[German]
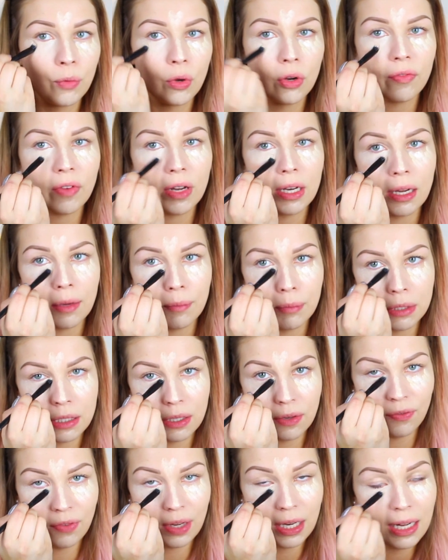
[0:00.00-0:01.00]
mögt, wenn ihr ein
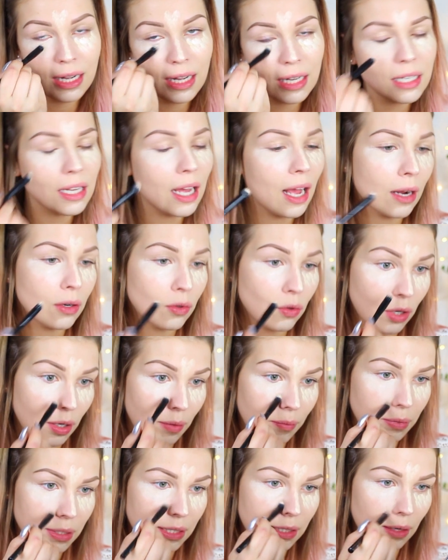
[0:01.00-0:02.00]
bisschen weniger tragt oder
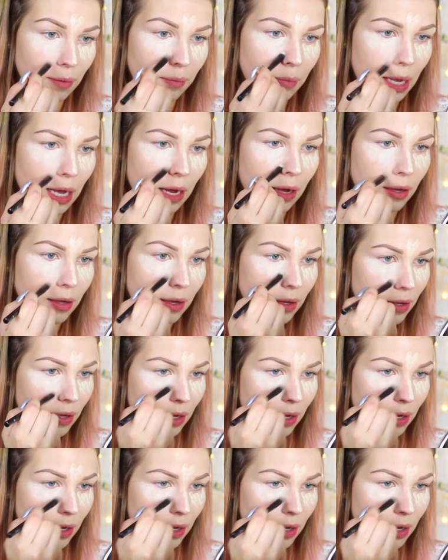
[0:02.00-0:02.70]
ein bisschen mehr.